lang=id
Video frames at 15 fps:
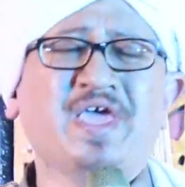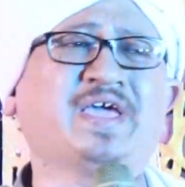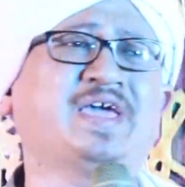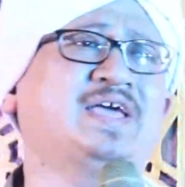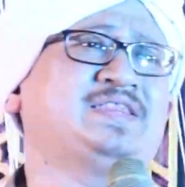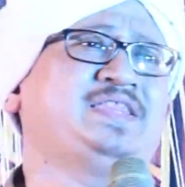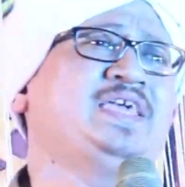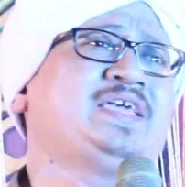
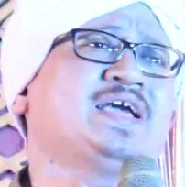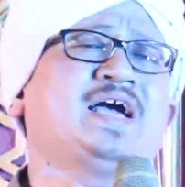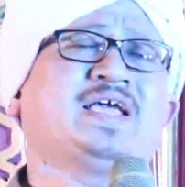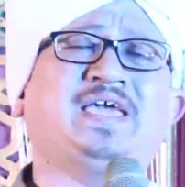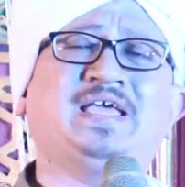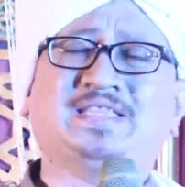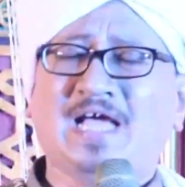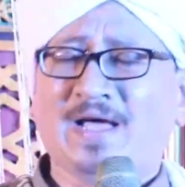
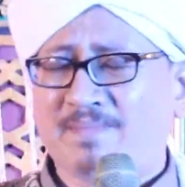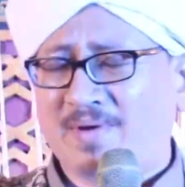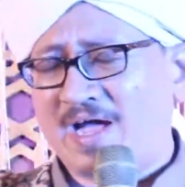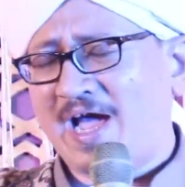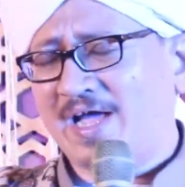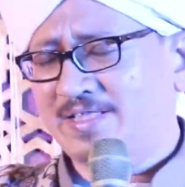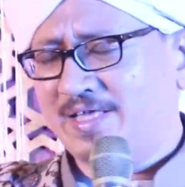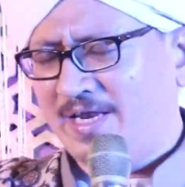ketika kita
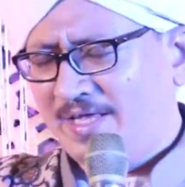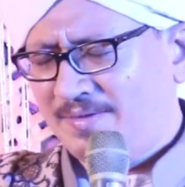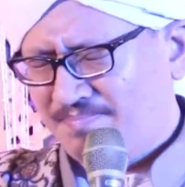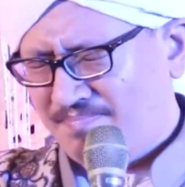menghadiri